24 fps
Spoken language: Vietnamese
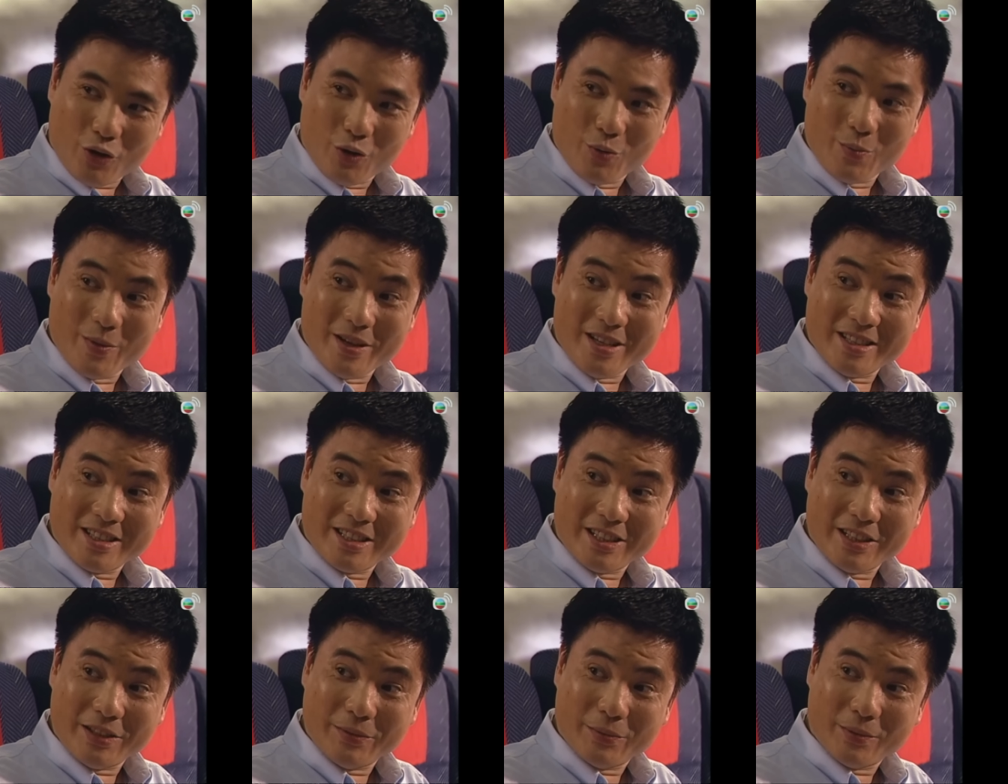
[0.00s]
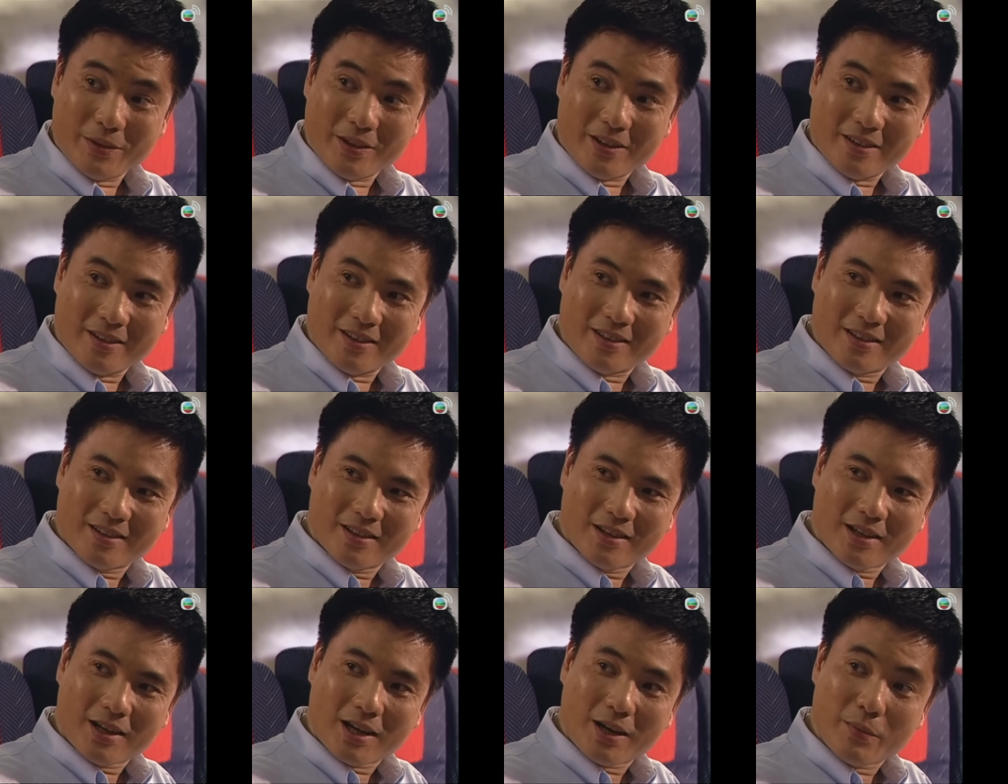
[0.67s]
Tướng của cô như là quen quá
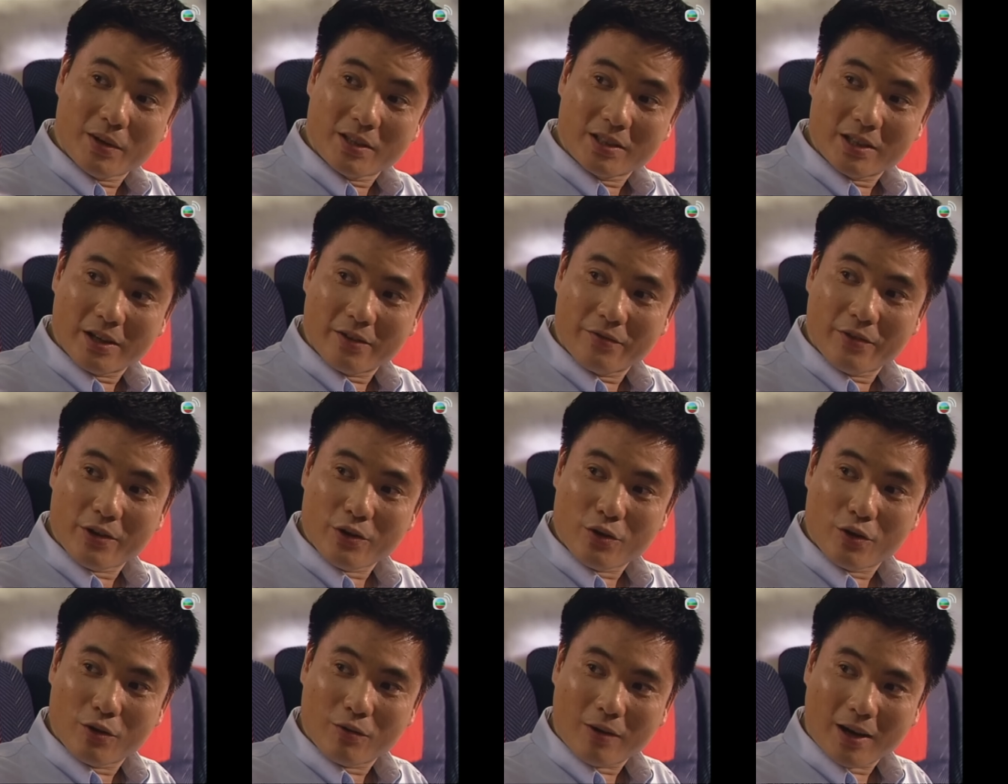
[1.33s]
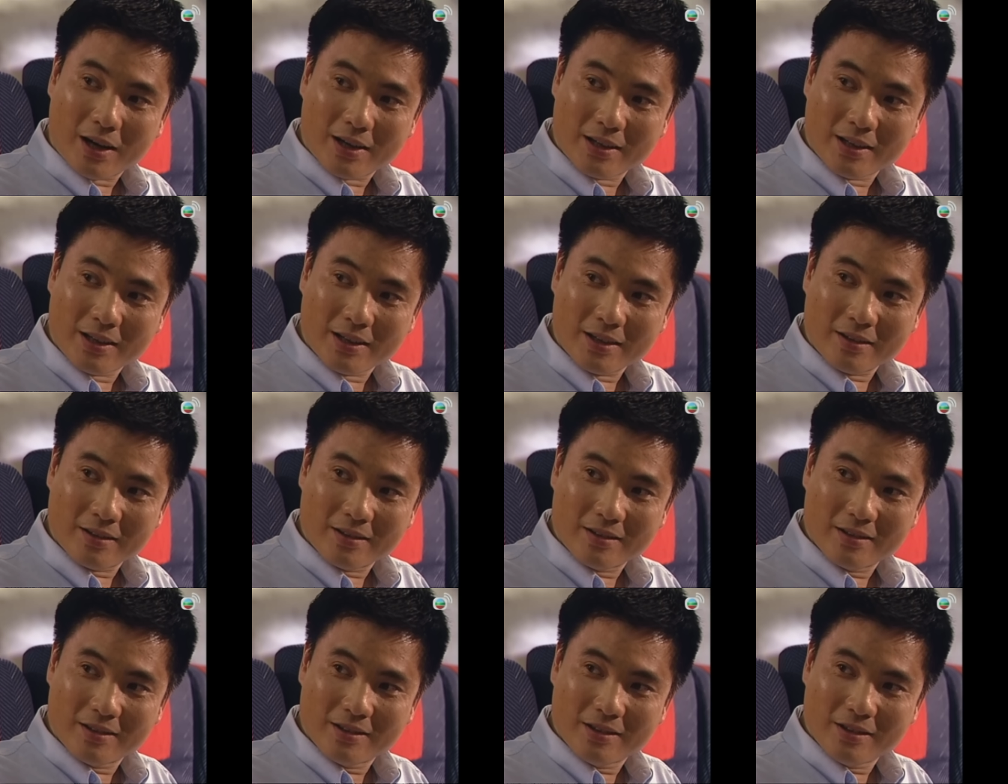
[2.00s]
đi có phải thường hay qua bến
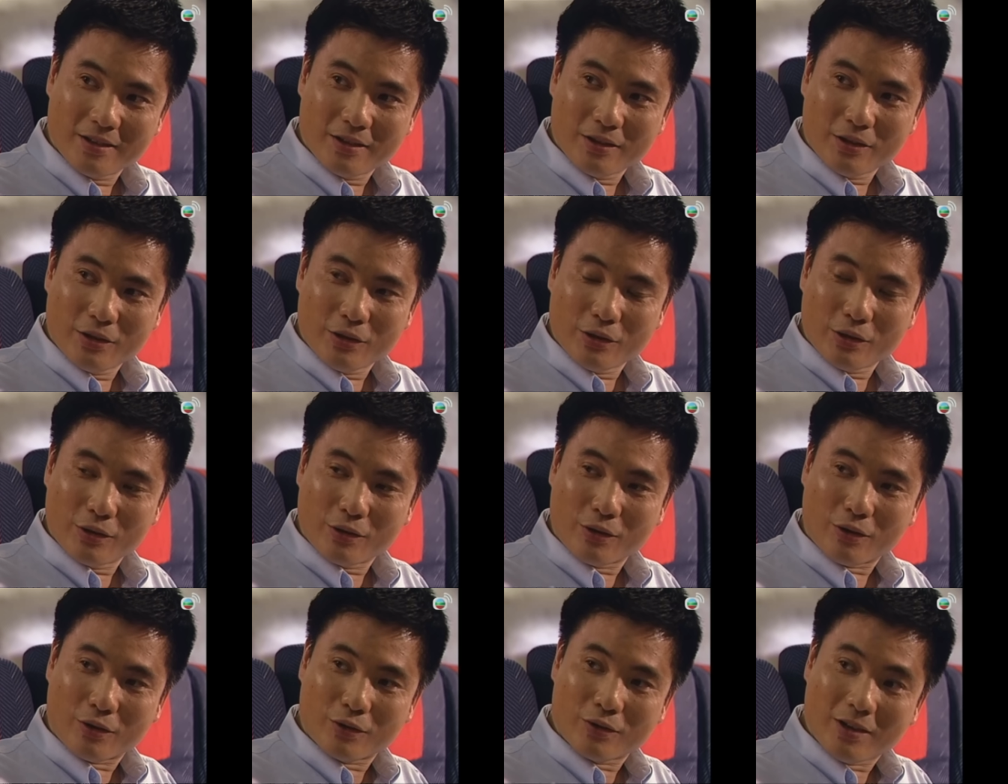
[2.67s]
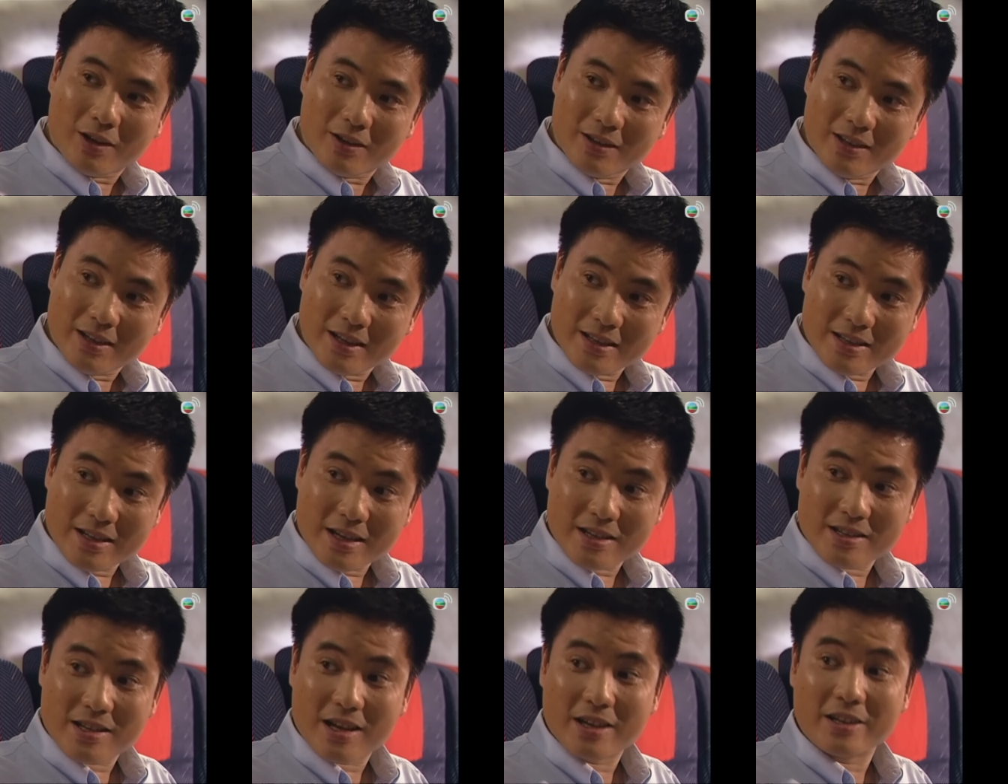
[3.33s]
chơi hay không Tôi cũng
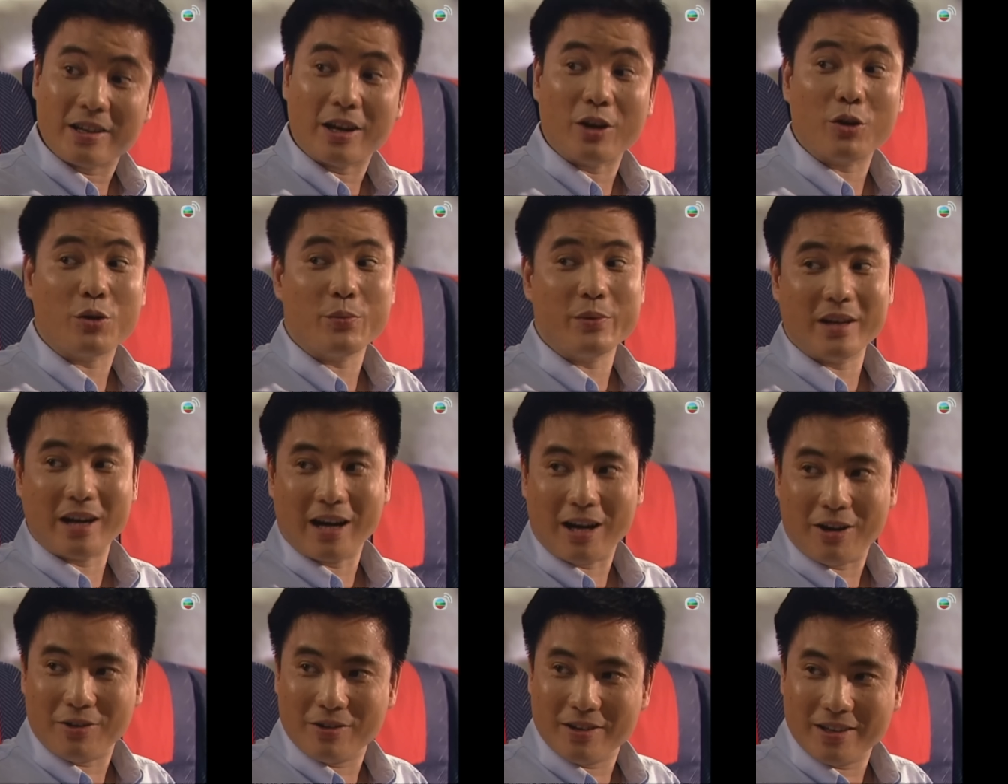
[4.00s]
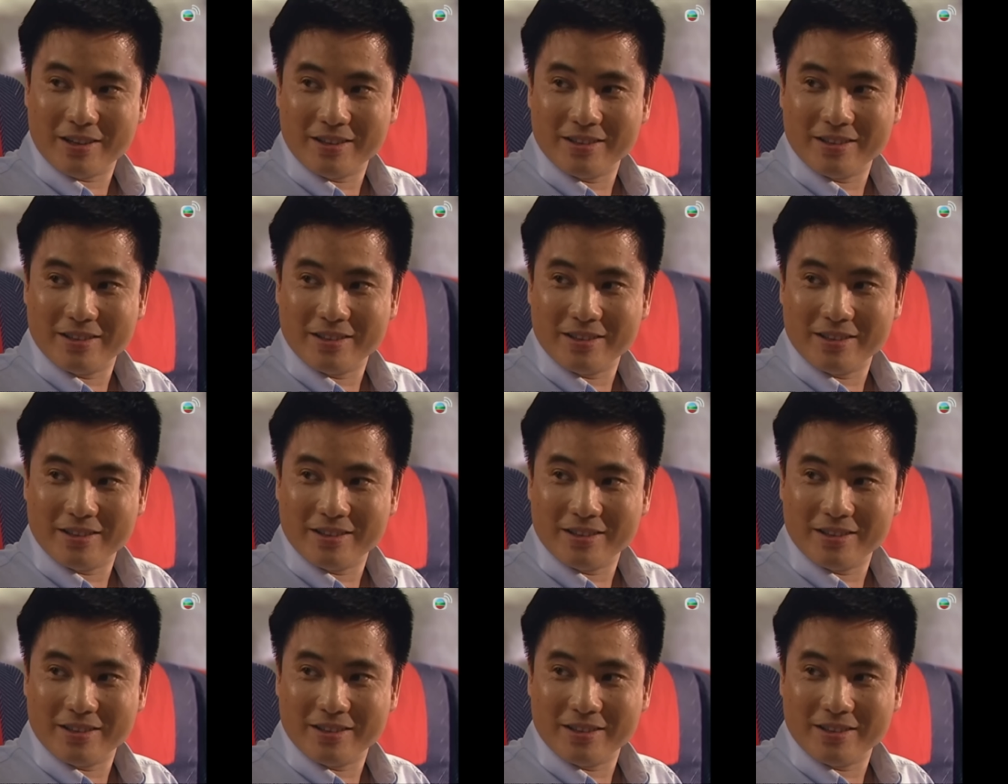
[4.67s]
làm nghề ấn loát ở bển